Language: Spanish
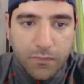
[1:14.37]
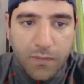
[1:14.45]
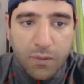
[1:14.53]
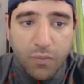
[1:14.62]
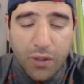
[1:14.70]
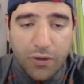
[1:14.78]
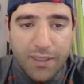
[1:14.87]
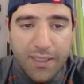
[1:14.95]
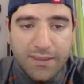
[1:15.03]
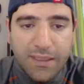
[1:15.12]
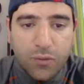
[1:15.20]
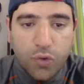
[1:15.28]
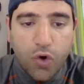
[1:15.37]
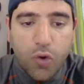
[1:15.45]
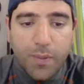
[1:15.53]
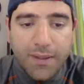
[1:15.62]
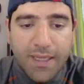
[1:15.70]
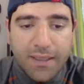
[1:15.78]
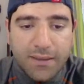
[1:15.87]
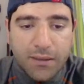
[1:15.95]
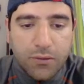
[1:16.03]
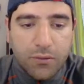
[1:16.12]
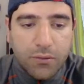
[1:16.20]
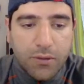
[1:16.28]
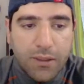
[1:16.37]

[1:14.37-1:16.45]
Bueno, aquí existe un golpe táctico.